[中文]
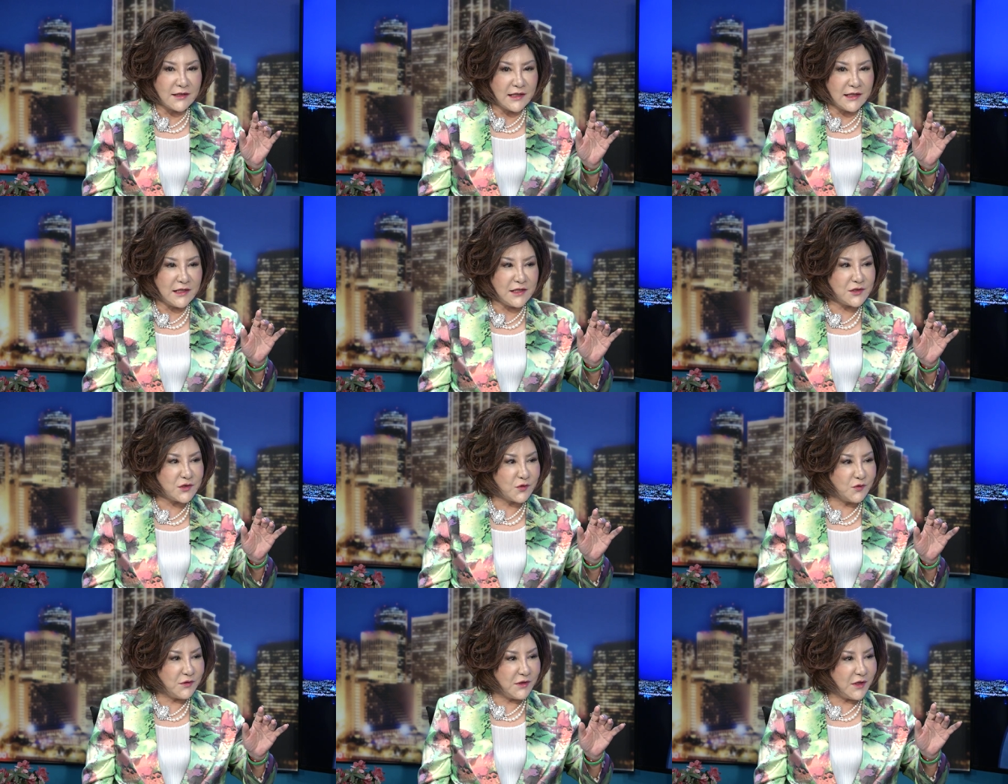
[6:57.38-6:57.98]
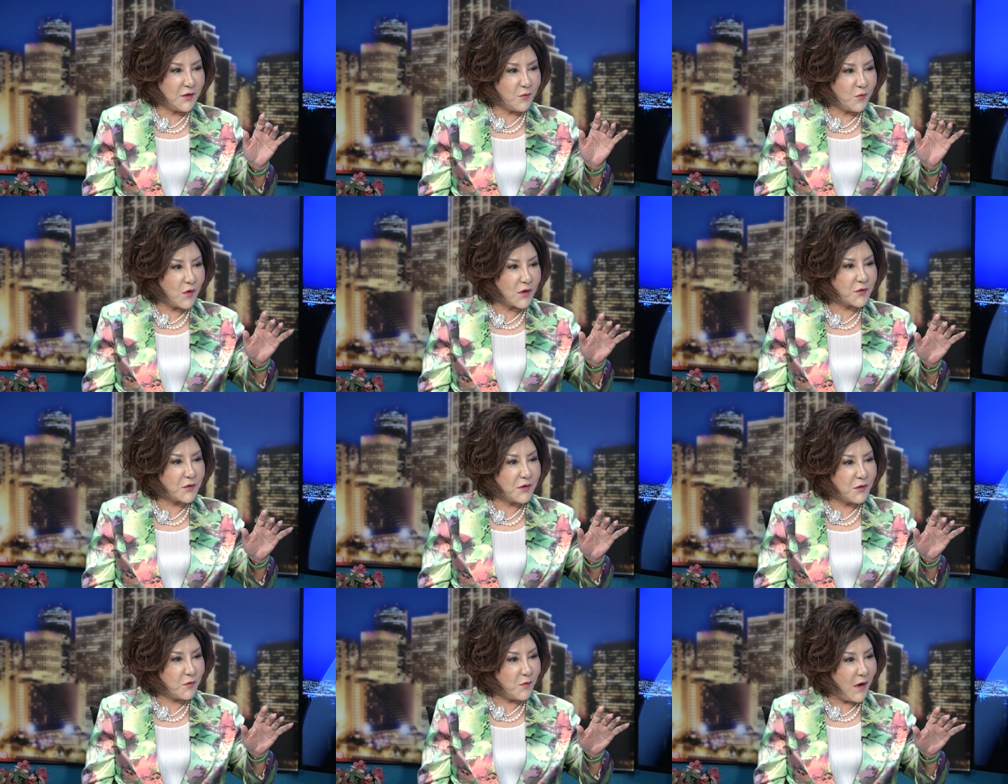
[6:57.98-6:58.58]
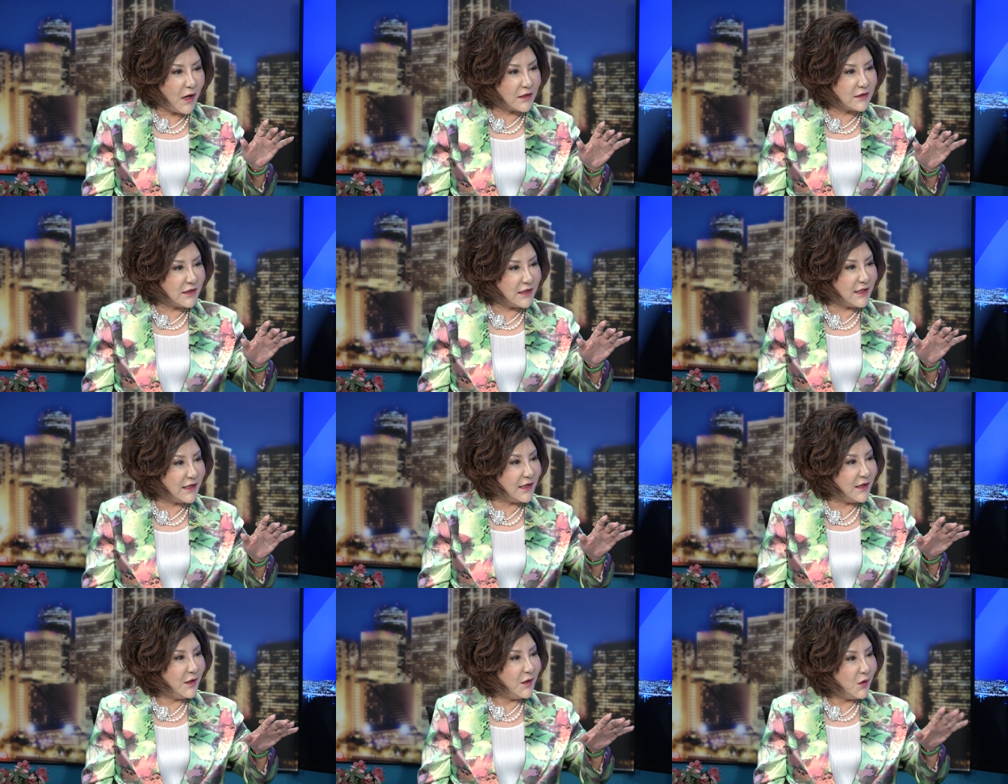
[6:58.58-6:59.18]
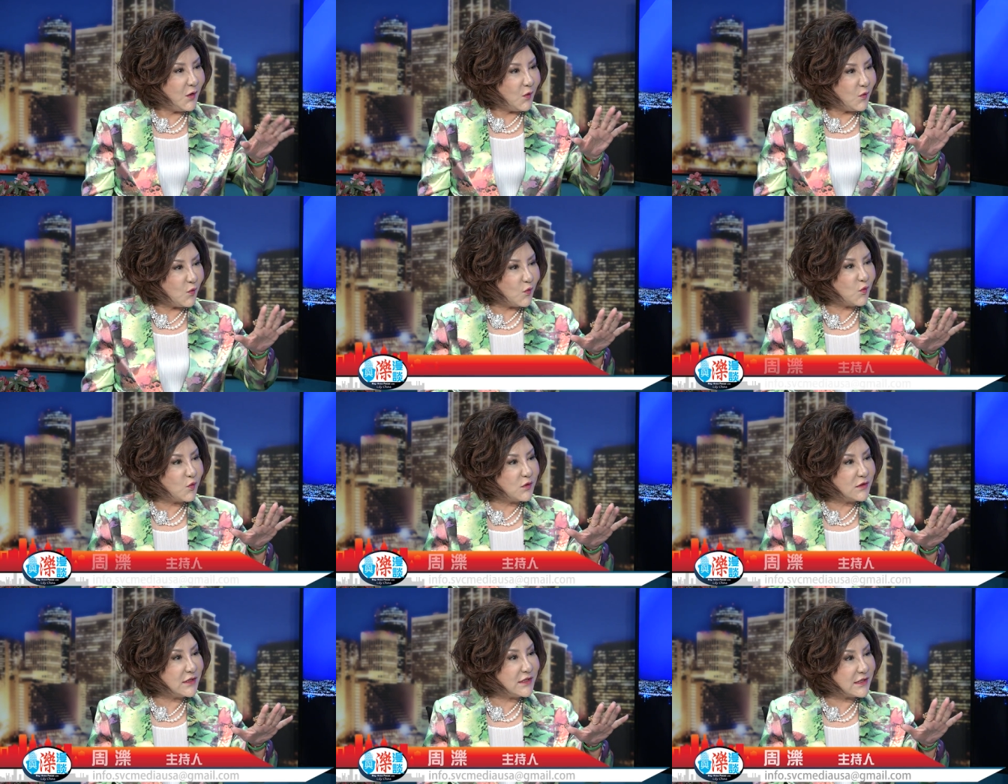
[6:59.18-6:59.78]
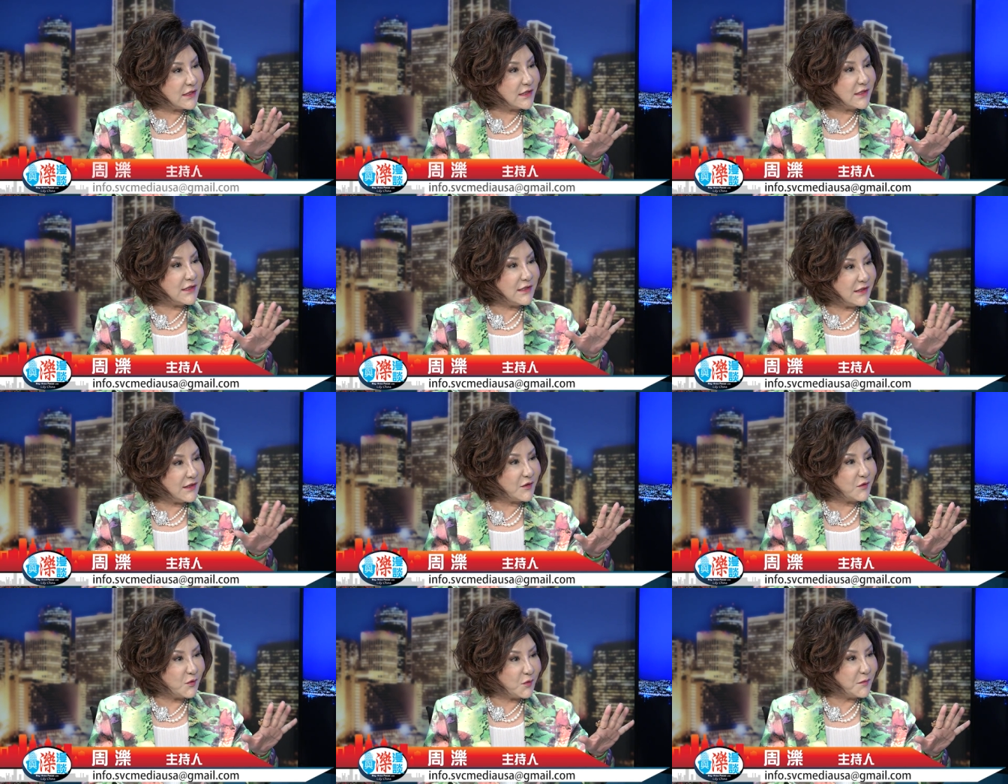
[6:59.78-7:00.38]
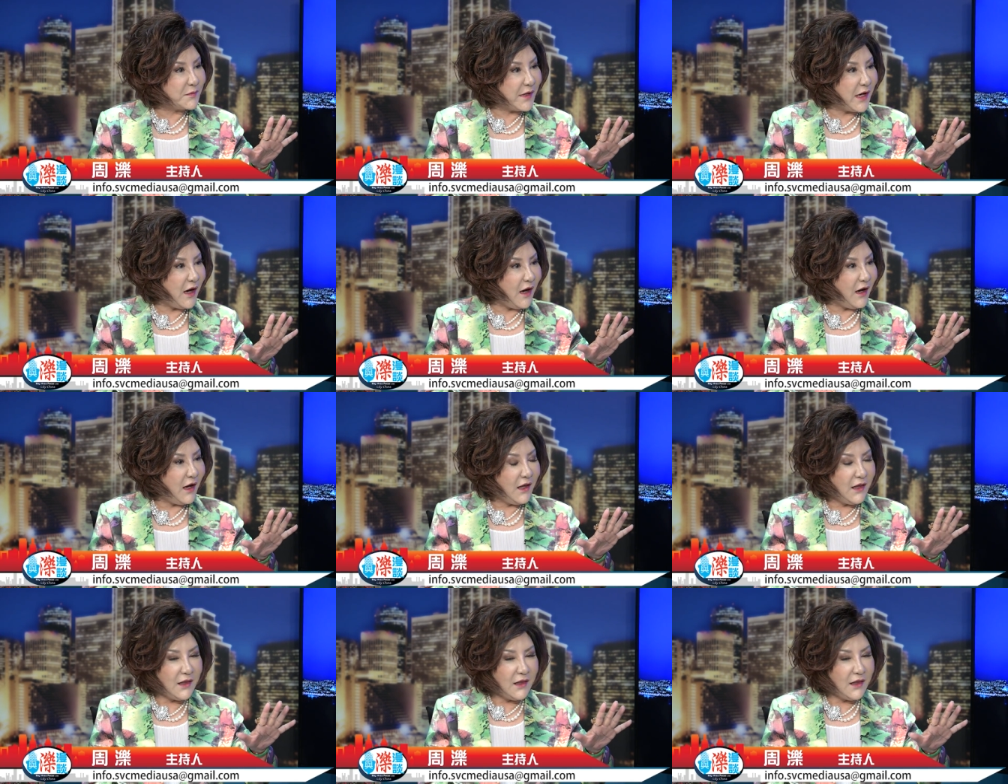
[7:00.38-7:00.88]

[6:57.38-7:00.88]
零一九年 Warren 王的五只股票